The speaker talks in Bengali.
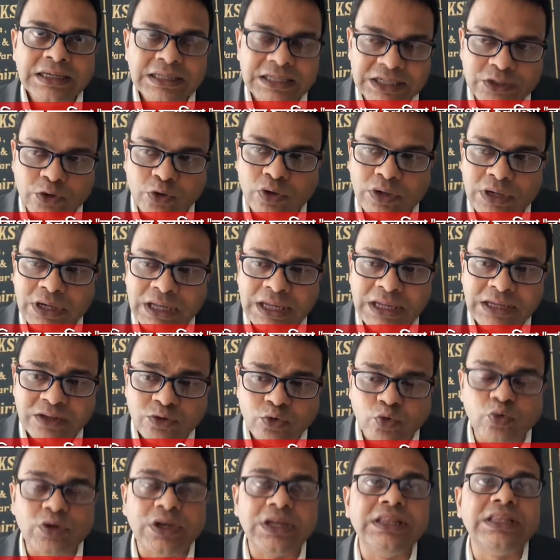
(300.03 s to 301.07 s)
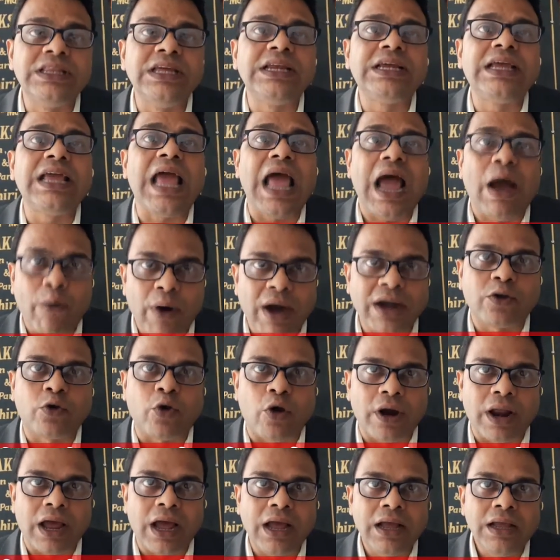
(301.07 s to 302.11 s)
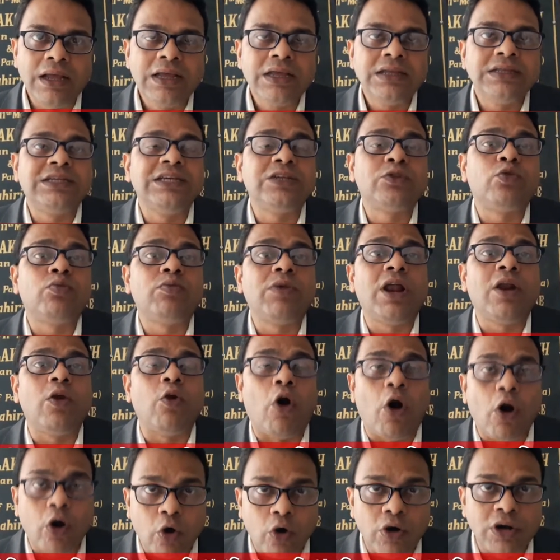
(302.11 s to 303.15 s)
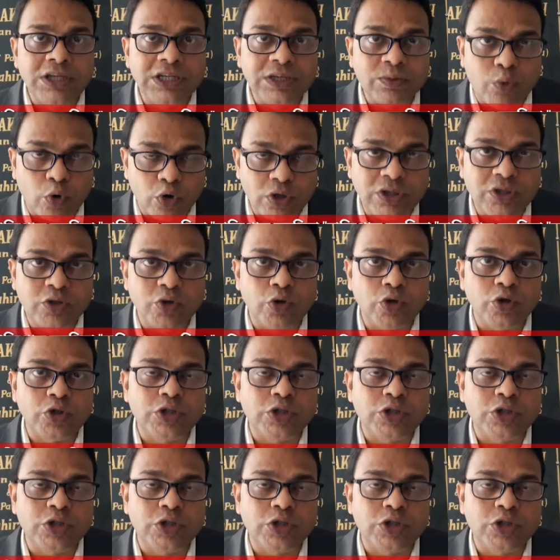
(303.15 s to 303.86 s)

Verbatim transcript: সেই জন্যে স্টুডেন্টদেরকে অ্যাওয়ার করা যে তোমরা ল কলেজে ভর্তি